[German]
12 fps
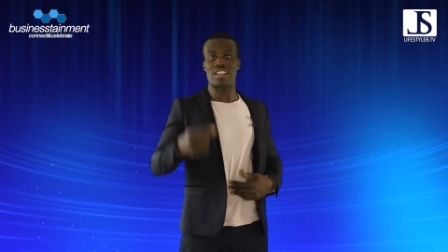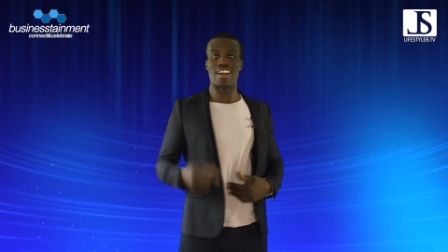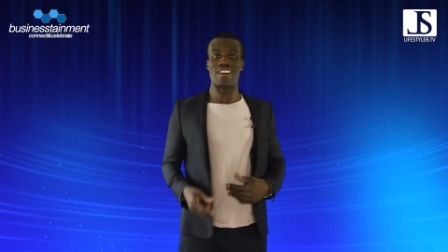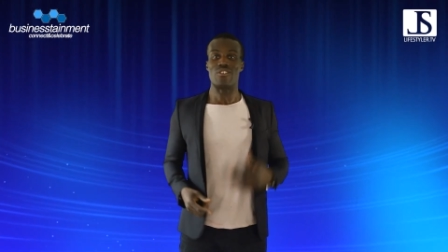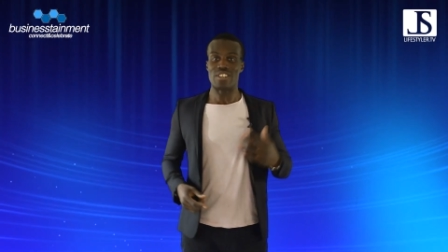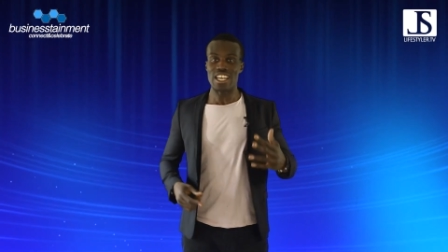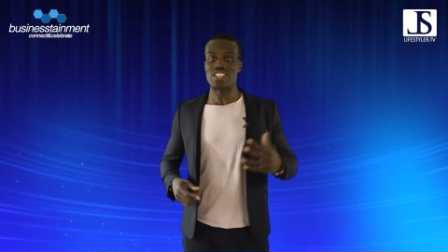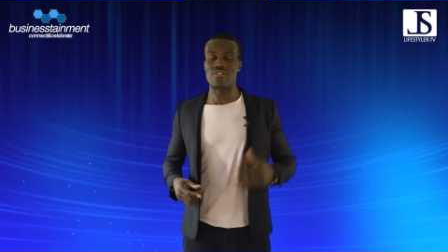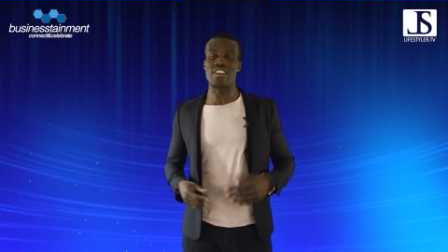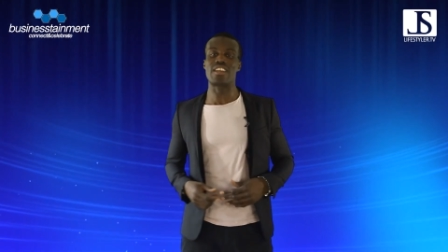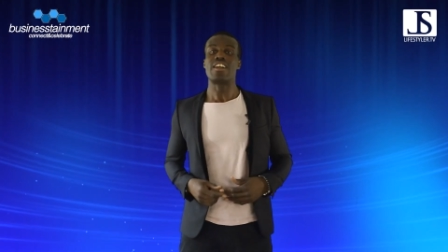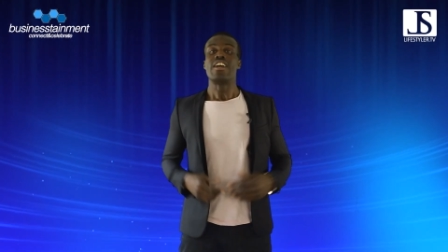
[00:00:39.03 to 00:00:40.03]
teilen und
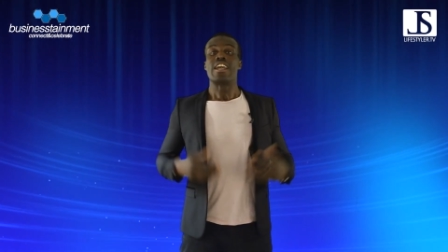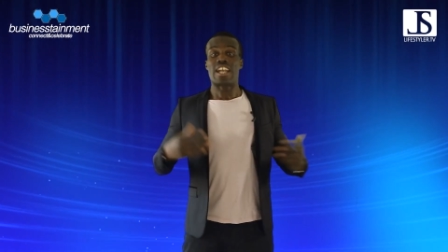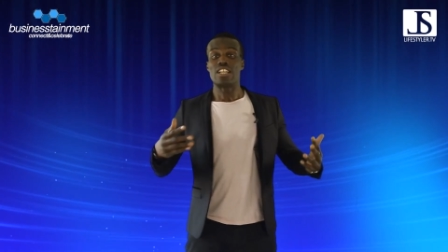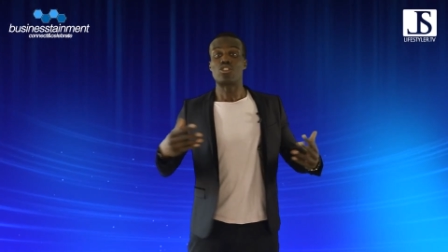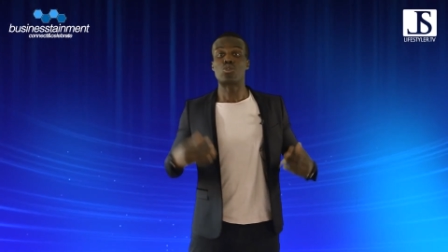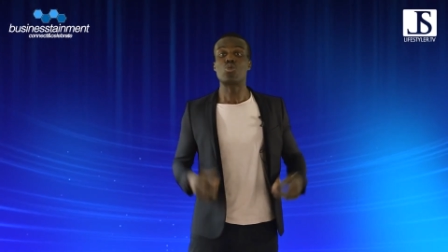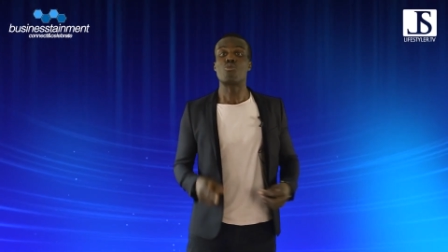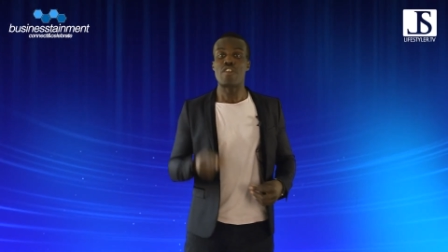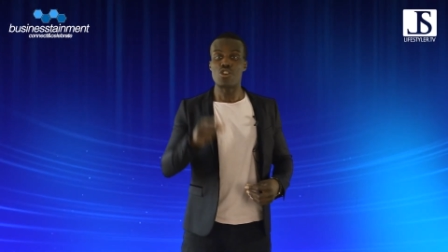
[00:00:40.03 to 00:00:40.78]
deswegen kann kannst du,